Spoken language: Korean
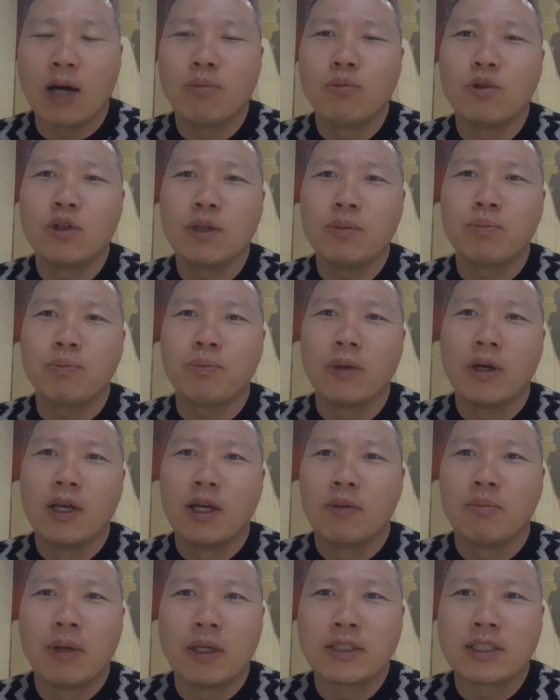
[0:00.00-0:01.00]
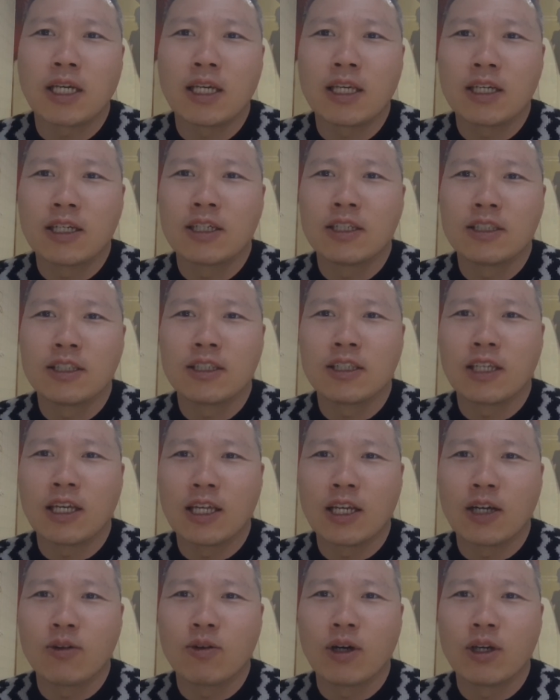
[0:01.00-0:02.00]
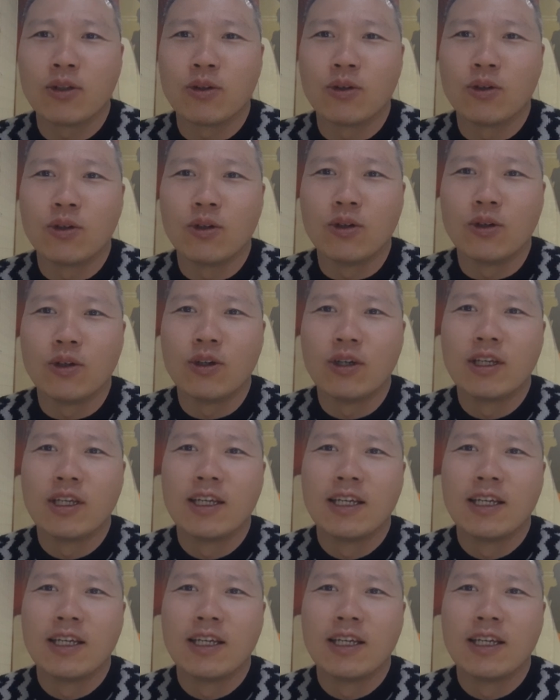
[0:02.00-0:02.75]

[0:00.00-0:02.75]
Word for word: 아무리 배짱이 큰 개라고 해도